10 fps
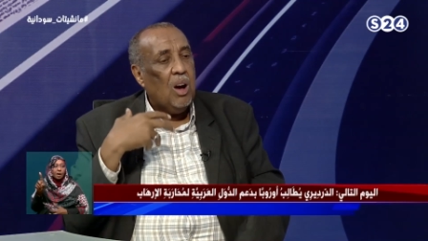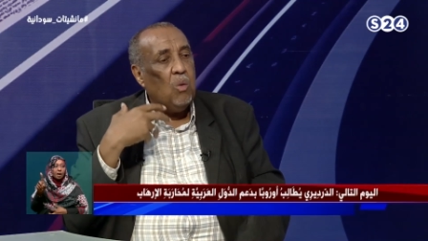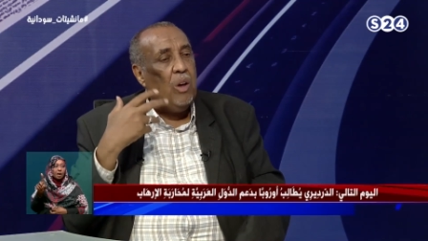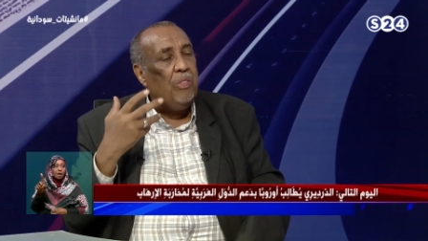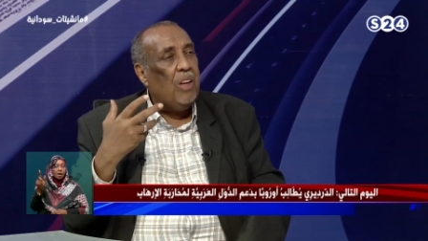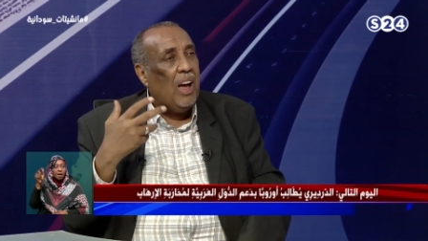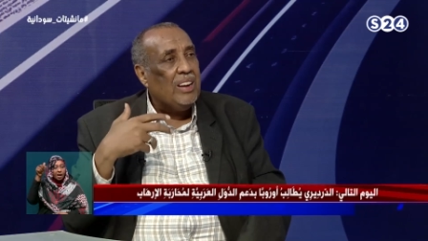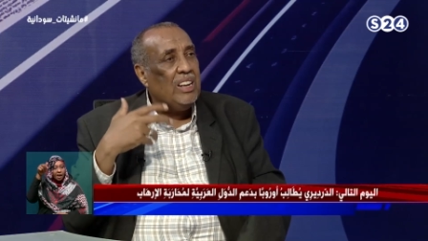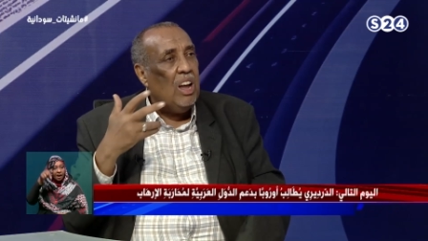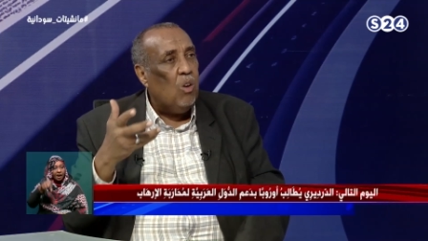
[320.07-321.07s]
وضع
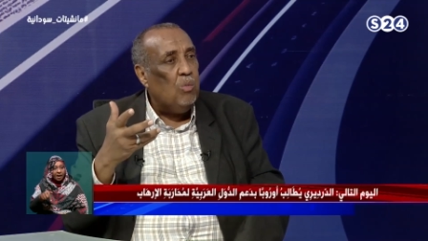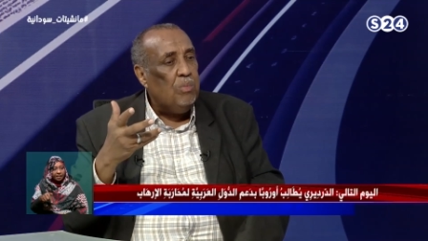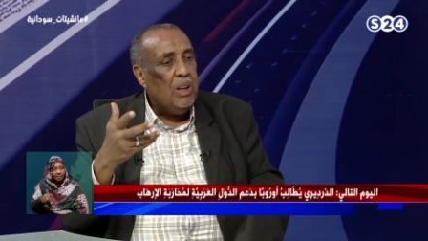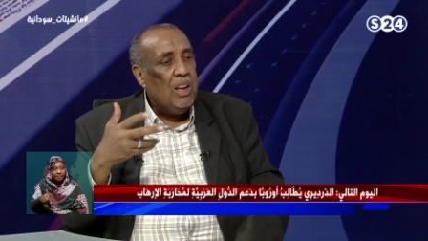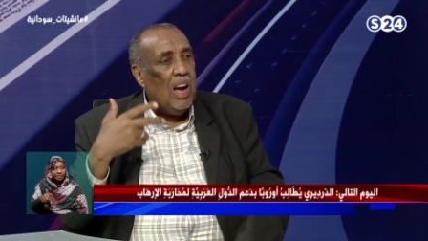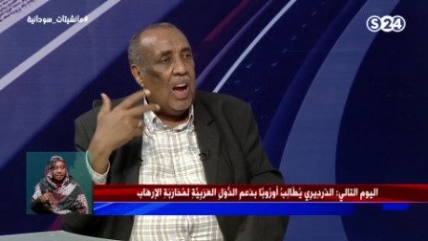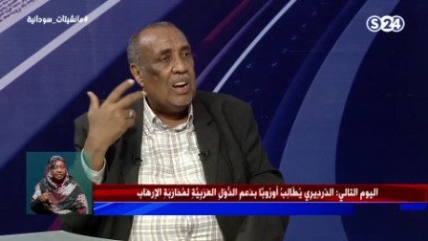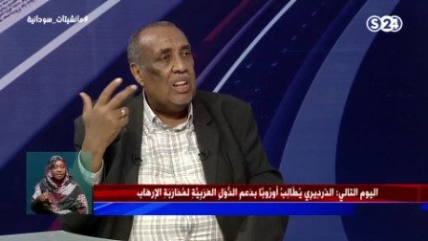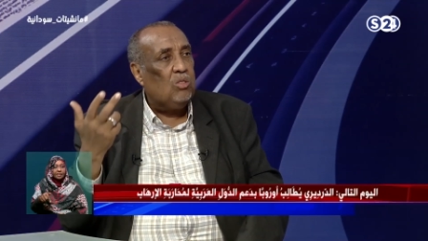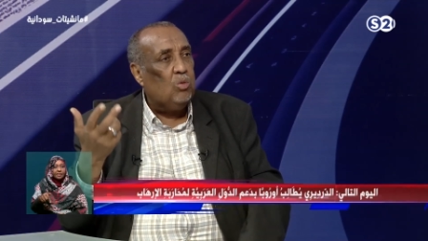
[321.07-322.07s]
اللوم
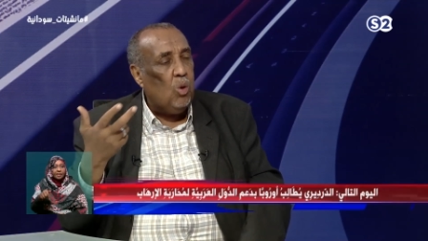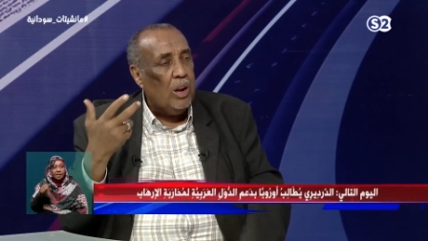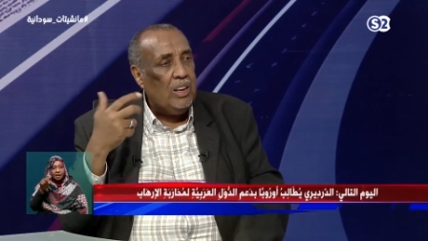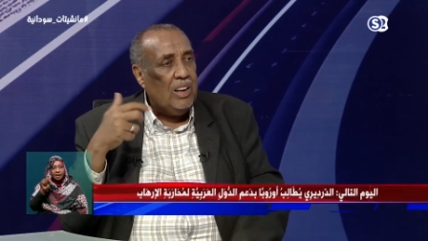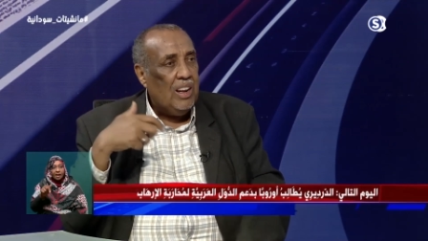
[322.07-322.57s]
على الدول